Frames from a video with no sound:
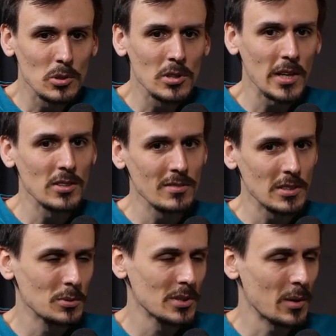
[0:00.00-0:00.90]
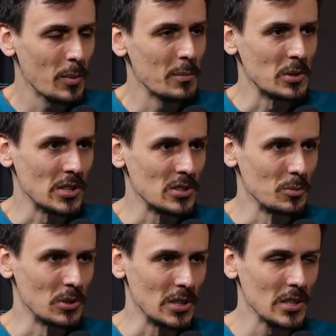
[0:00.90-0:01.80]
takie drzewa są skarbami
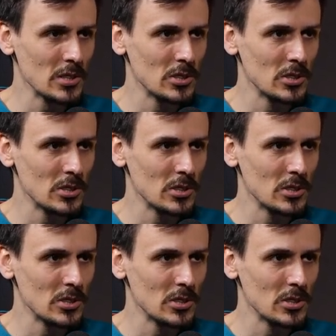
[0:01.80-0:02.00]
naszymi, nie?